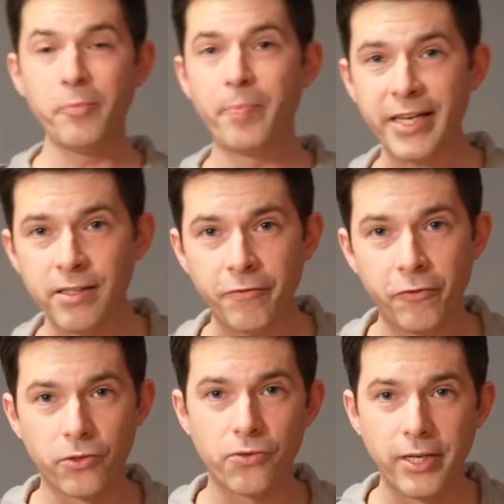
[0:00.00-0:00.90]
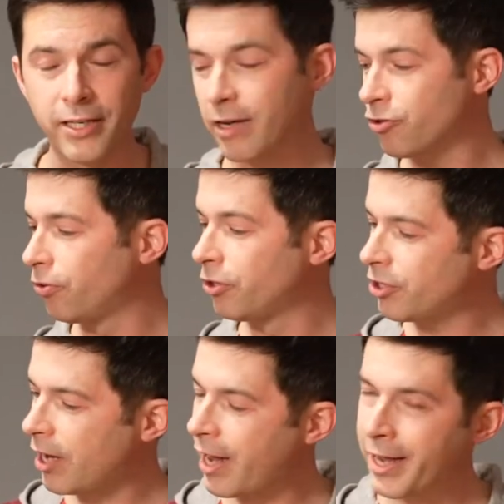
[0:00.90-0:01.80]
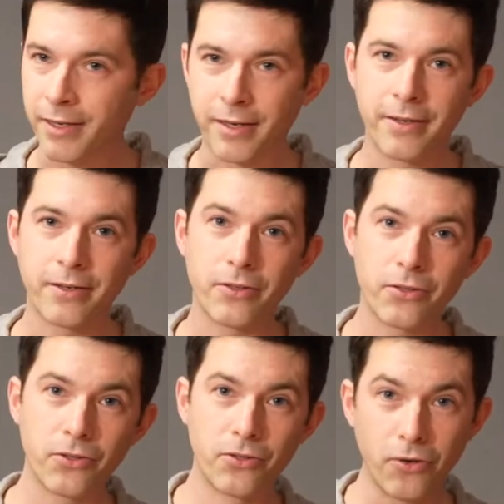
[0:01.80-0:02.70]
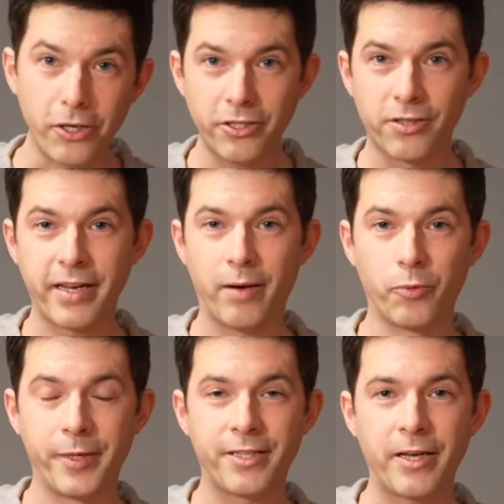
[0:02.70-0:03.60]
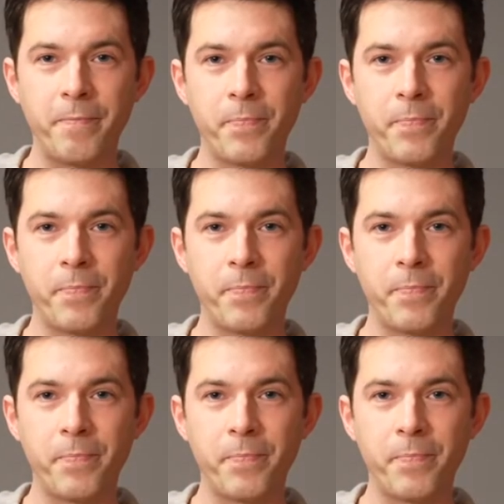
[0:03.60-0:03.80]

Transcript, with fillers: besser funktioniert natürlich ein Solches Thermometer,